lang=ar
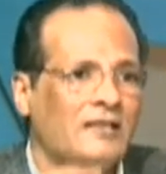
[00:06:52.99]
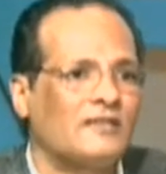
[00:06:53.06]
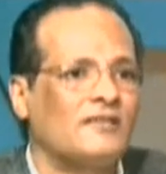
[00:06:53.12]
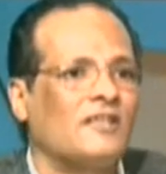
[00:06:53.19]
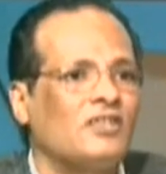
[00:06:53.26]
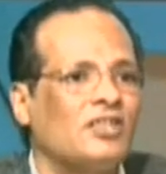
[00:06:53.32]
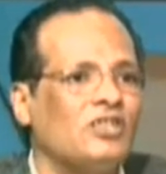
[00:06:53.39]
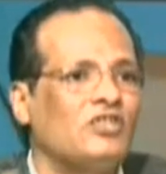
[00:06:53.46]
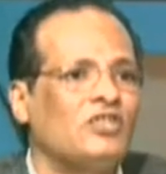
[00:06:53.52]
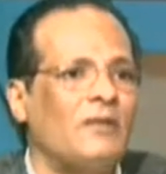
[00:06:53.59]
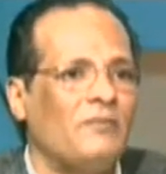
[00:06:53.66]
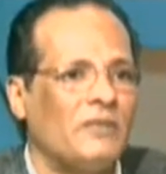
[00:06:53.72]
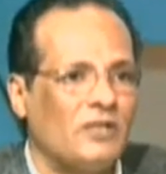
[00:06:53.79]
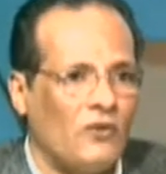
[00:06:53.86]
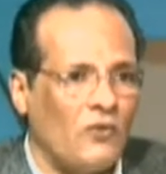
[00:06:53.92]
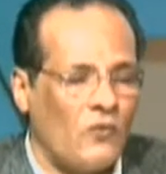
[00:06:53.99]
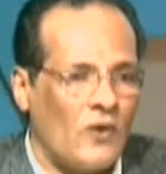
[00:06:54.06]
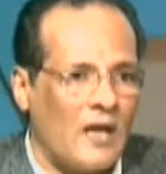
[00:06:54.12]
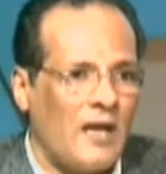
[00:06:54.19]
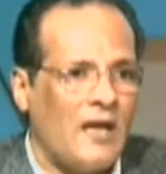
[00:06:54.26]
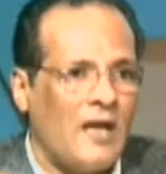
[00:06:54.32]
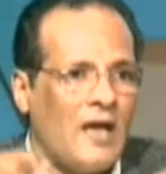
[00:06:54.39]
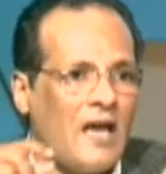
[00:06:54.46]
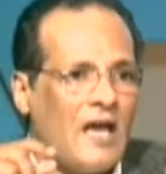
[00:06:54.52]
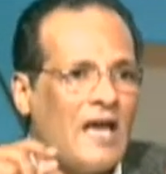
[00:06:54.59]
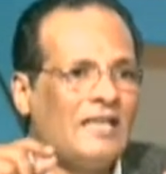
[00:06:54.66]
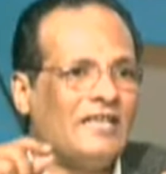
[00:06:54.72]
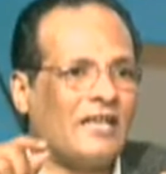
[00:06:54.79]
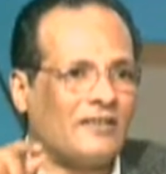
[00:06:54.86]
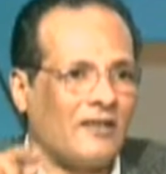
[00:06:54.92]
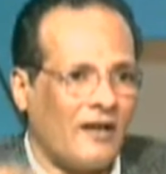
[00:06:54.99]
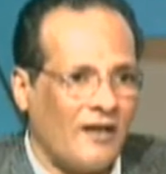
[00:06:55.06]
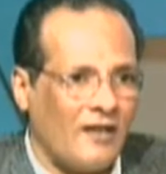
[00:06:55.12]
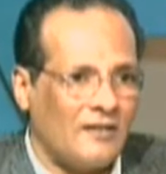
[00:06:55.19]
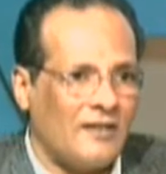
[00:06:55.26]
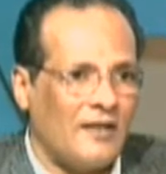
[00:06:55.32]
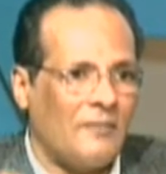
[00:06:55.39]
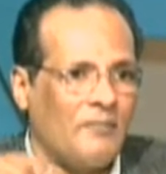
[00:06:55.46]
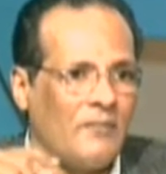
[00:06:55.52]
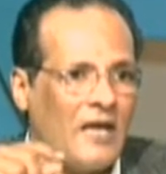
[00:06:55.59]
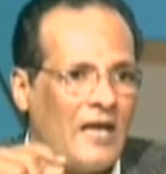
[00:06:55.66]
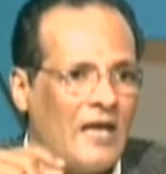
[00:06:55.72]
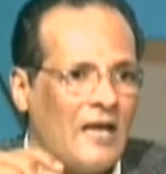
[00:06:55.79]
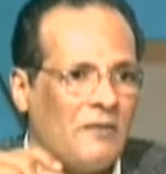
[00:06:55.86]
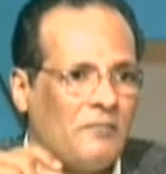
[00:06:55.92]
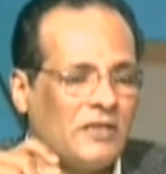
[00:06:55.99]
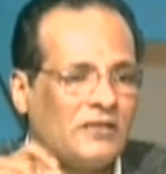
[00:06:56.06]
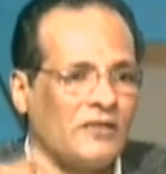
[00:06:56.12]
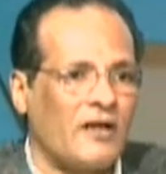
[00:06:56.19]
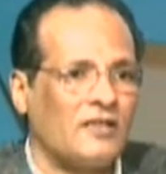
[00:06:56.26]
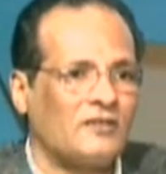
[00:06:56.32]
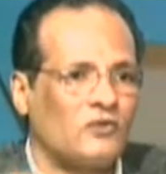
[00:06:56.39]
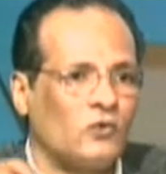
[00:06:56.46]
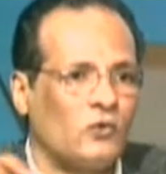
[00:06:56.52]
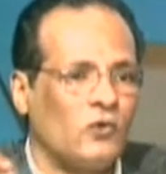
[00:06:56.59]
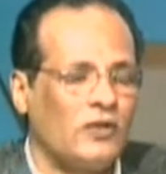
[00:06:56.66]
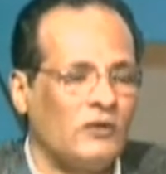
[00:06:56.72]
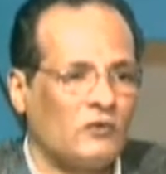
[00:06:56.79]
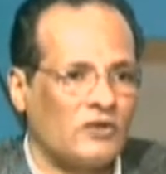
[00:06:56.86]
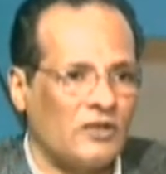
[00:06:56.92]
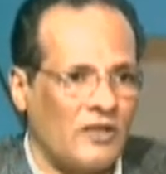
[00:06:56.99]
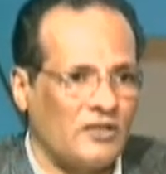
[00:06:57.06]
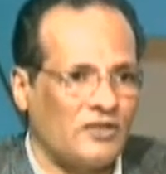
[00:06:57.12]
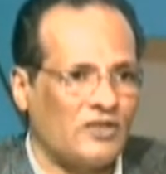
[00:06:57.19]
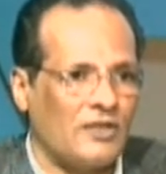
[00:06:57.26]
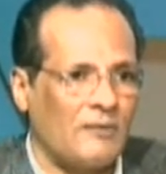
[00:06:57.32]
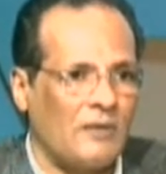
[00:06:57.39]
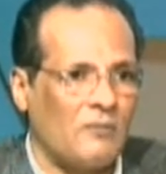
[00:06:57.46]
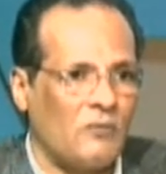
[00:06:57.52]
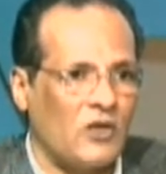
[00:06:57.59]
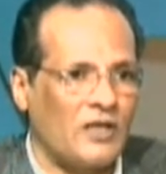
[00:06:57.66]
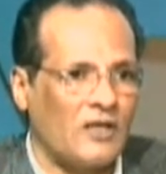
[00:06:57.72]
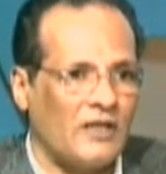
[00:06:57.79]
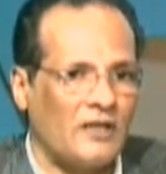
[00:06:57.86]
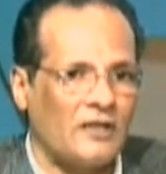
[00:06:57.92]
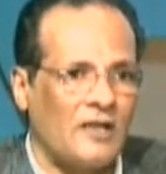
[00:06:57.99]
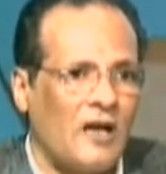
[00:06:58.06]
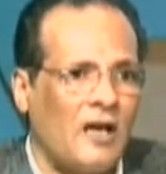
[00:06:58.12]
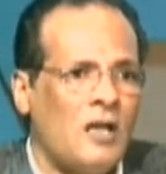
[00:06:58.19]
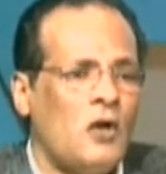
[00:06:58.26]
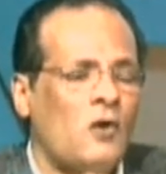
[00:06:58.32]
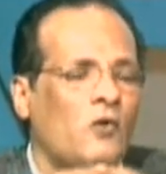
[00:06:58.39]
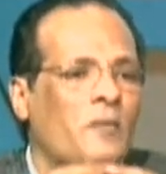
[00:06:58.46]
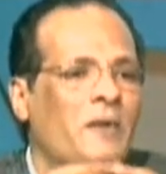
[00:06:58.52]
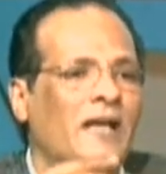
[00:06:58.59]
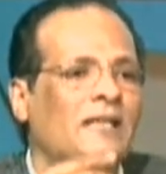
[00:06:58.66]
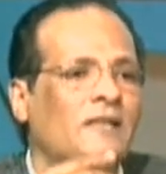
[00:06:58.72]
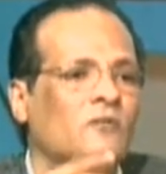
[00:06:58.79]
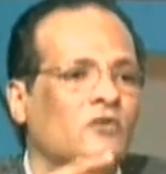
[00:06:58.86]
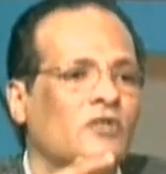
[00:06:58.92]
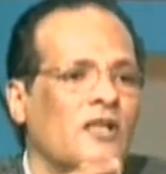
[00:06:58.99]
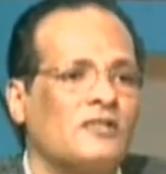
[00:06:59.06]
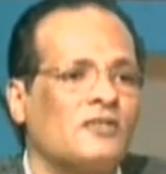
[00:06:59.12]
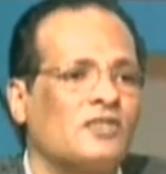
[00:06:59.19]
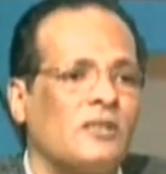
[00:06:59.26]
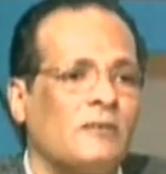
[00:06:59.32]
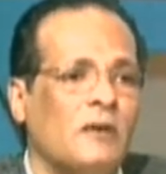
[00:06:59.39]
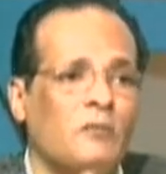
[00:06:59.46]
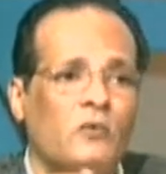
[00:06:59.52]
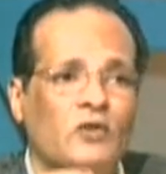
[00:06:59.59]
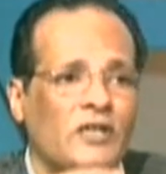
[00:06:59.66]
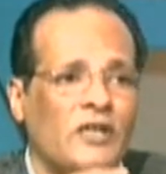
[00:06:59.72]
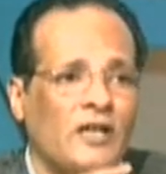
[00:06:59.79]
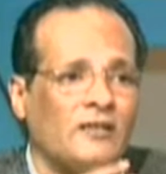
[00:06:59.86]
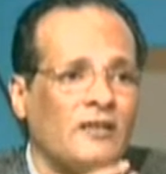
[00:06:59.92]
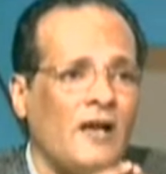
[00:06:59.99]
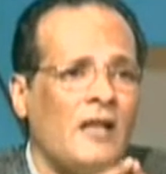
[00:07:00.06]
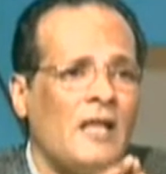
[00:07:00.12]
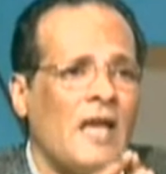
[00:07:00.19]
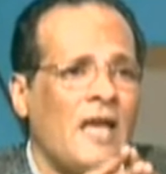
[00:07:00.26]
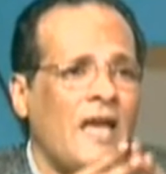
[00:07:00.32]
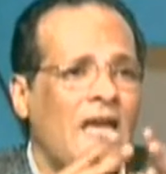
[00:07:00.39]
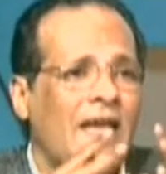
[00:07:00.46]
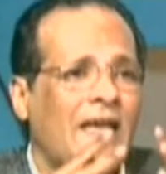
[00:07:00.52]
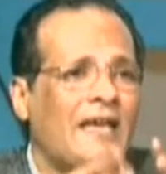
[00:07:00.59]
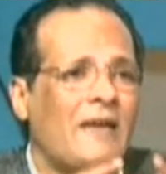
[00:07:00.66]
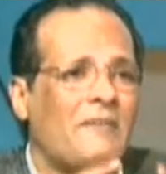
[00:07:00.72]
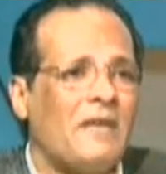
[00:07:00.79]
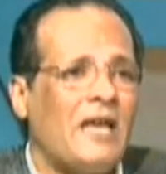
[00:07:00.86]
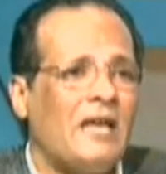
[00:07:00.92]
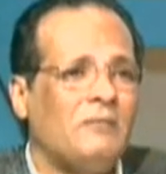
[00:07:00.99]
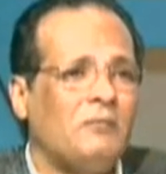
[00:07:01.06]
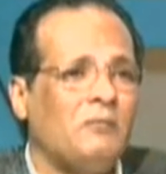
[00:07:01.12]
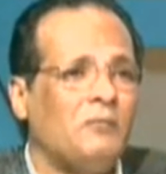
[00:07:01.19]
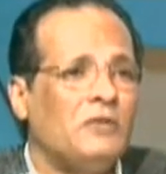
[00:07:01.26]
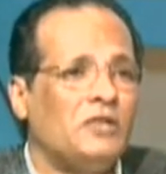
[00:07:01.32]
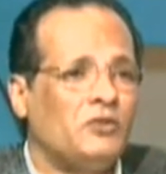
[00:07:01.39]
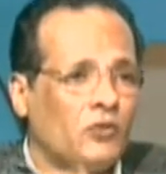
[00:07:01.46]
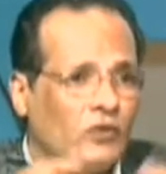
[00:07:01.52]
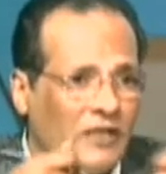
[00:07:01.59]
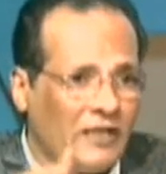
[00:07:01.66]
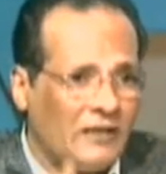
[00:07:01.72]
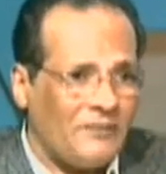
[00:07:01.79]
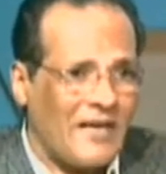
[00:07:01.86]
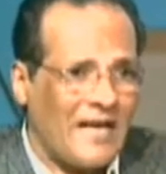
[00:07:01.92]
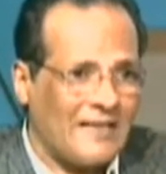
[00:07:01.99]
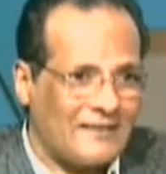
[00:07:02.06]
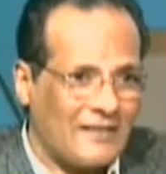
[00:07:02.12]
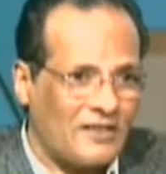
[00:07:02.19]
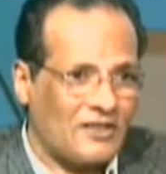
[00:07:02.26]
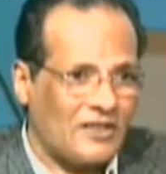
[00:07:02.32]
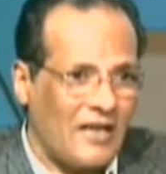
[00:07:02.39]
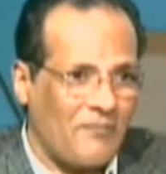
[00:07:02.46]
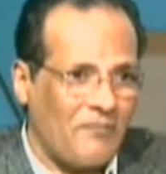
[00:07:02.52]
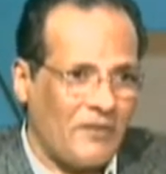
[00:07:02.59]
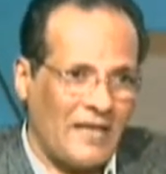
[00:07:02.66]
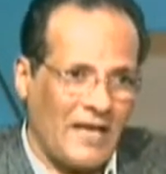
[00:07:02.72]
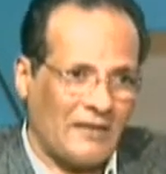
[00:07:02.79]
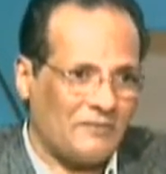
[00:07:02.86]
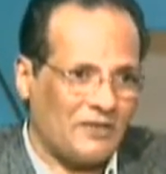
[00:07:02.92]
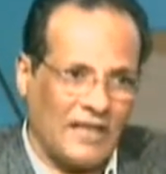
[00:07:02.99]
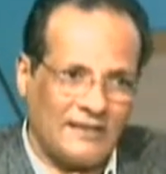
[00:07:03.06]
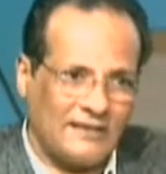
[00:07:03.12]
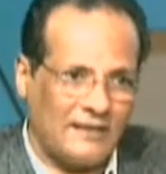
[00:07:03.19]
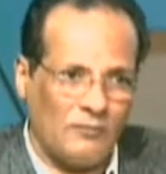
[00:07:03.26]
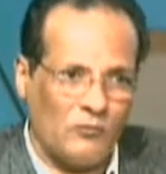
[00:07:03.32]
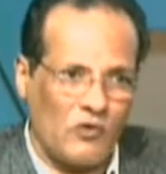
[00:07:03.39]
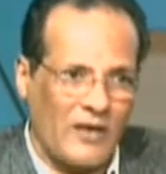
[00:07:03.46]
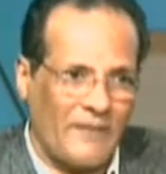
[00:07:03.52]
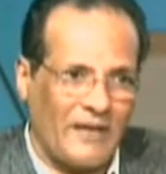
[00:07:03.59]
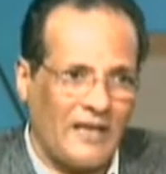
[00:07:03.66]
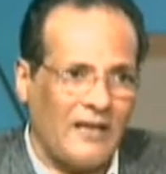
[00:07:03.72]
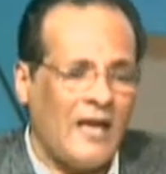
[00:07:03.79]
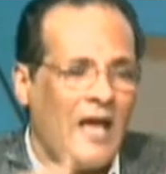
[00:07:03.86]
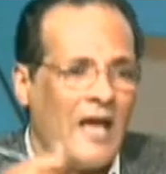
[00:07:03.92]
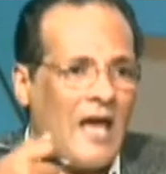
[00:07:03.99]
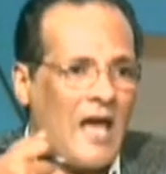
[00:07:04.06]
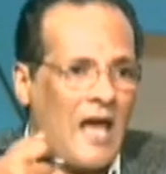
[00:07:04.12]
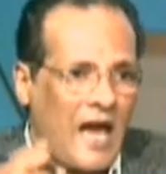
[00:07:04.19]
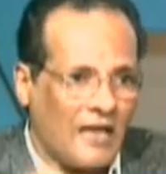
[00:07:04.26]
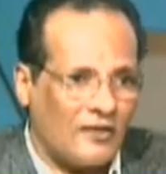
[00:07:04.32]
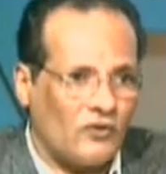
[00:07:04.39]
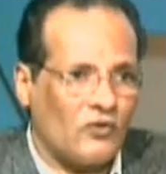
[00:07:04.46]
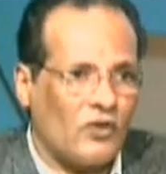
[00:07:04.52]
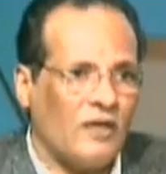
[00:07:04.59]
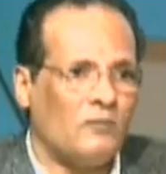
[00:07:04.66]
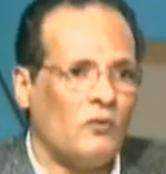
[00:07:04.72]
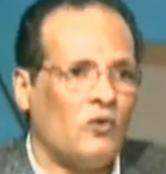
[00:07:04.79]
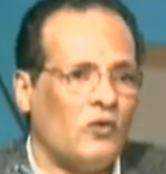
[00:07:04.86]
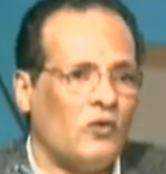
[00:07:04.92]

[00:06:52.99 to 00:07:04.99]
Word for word: يستطيع الشاب أن هو يتقدم بدراسته لوزارة الشباب والرياضة وبعدين وزاره الشباب والرياضه آه، كمان بتدعم هذا الشاب يعني مش هتسيبه كمان آه، هتدعمه